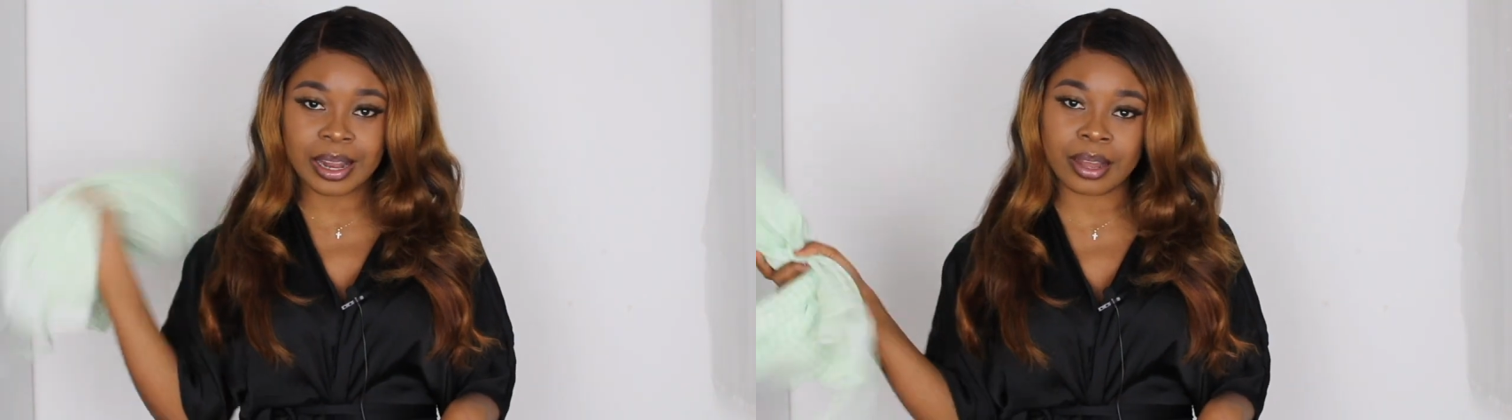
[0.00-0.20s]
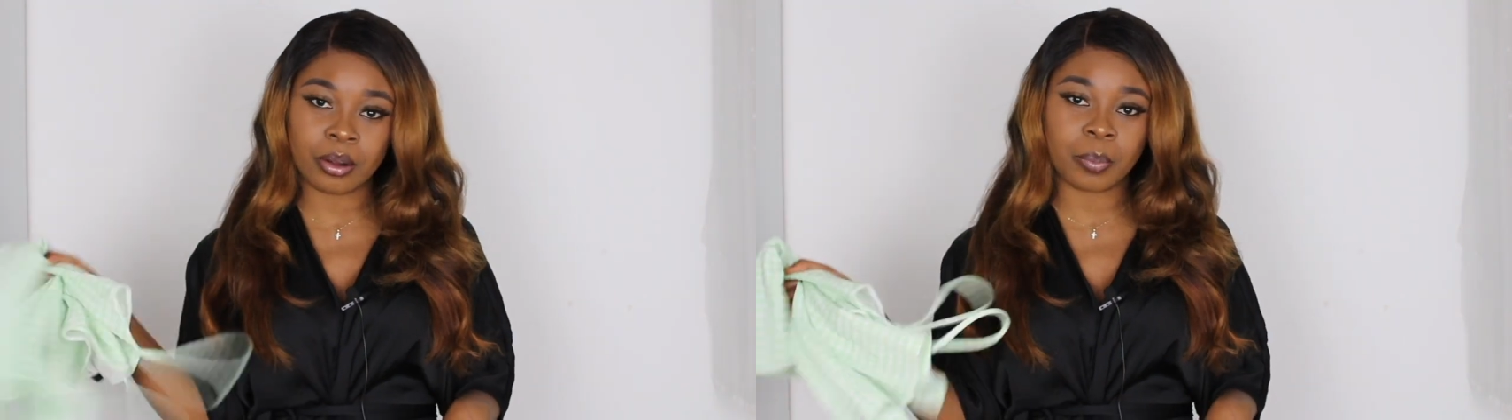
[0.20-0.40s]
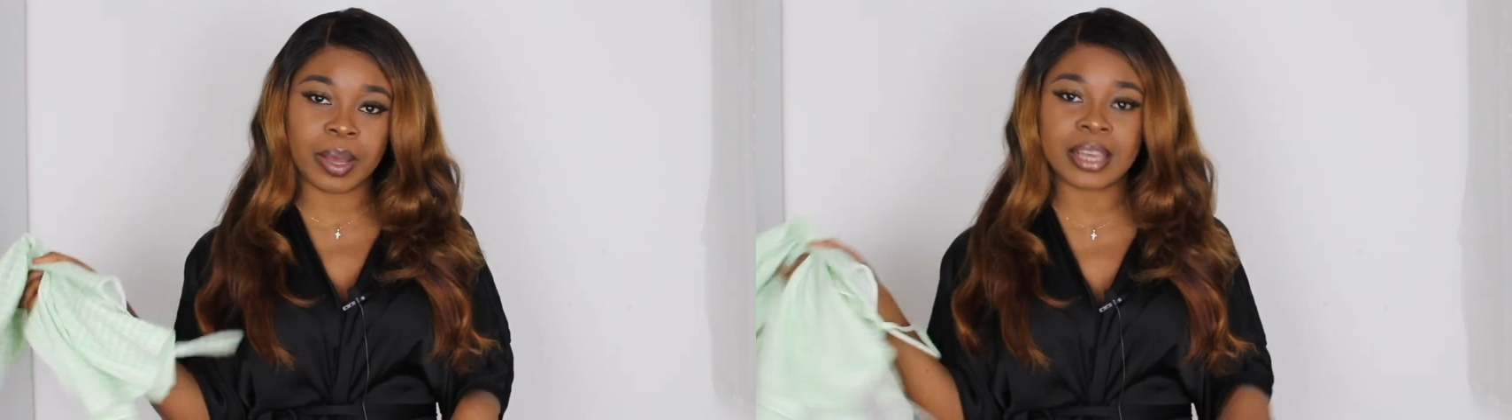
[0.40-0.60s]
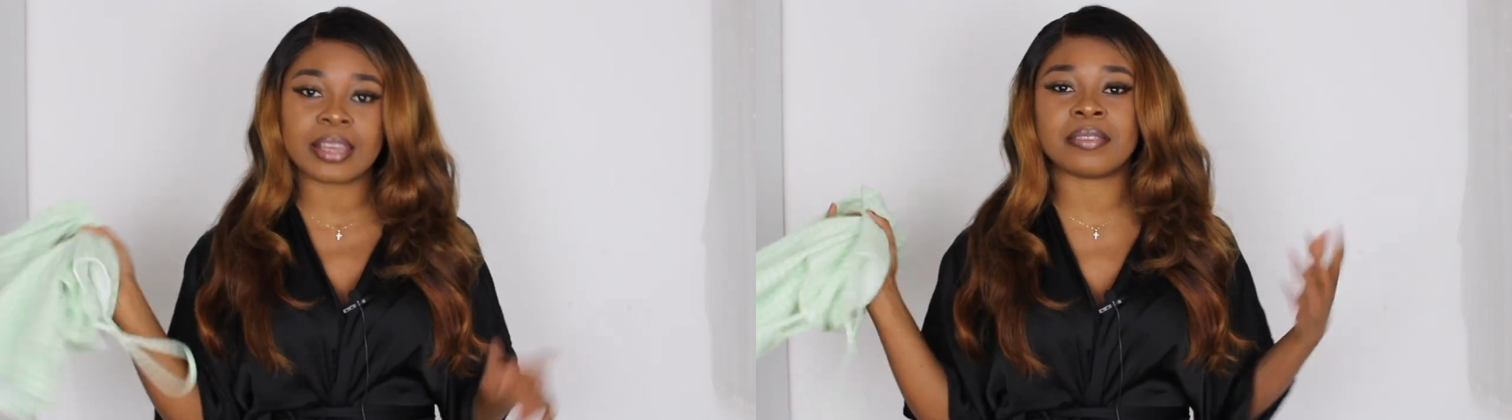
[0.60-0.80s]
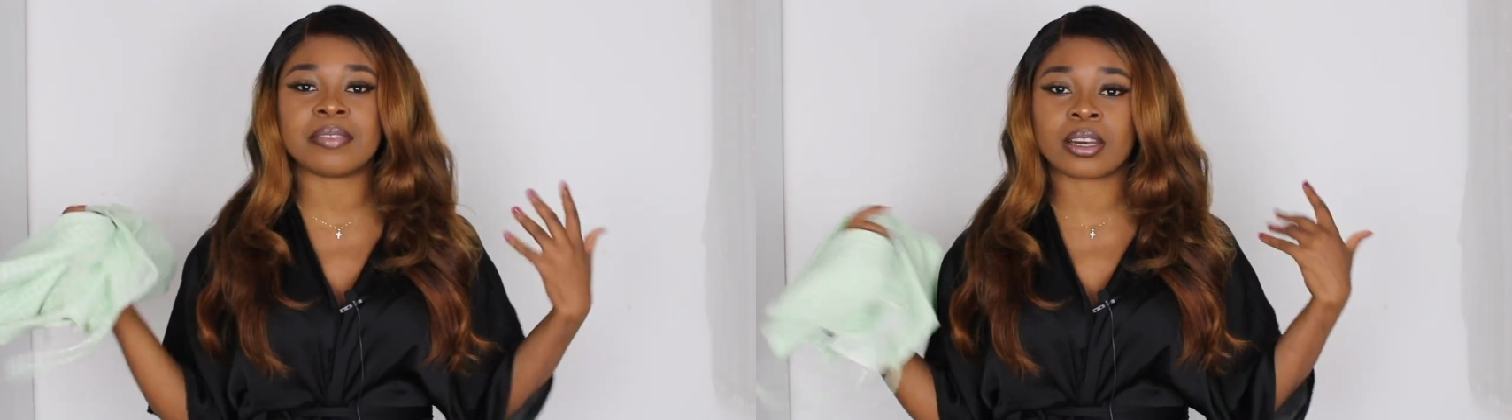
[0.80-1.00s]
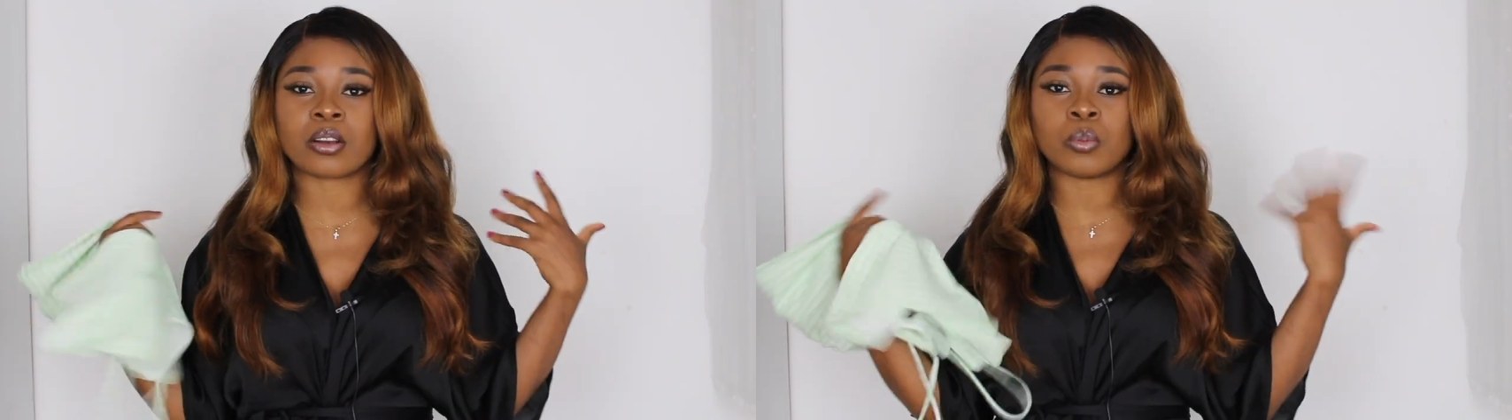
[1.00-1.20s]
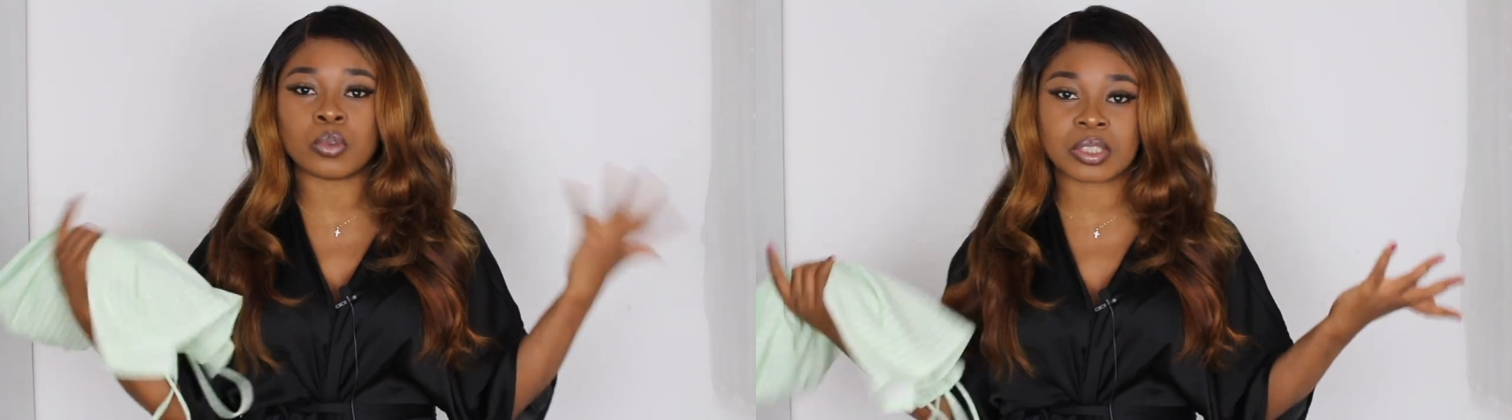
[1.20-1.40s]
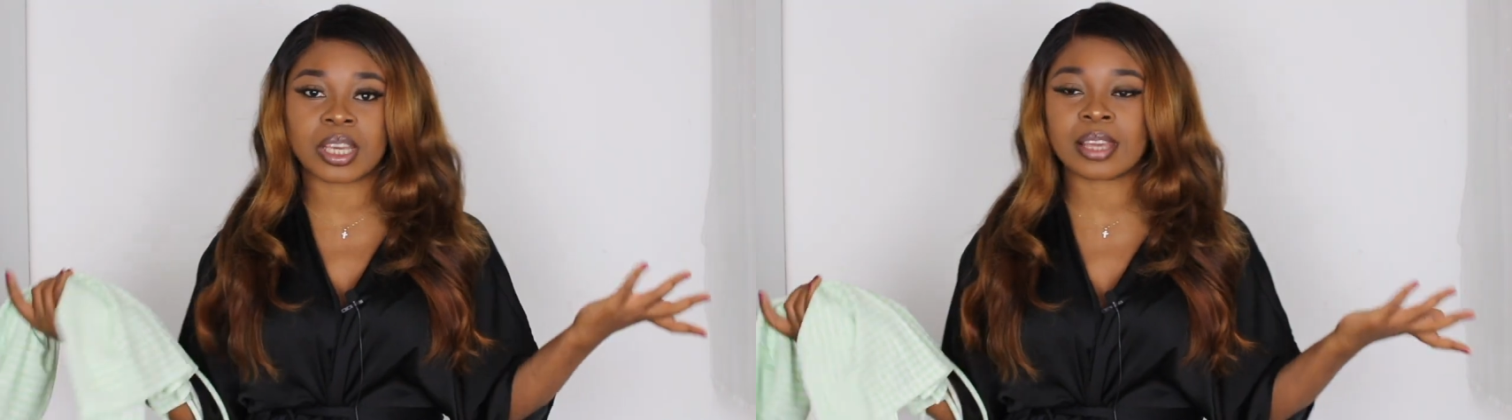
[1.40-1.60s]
la ropa y ver cómo os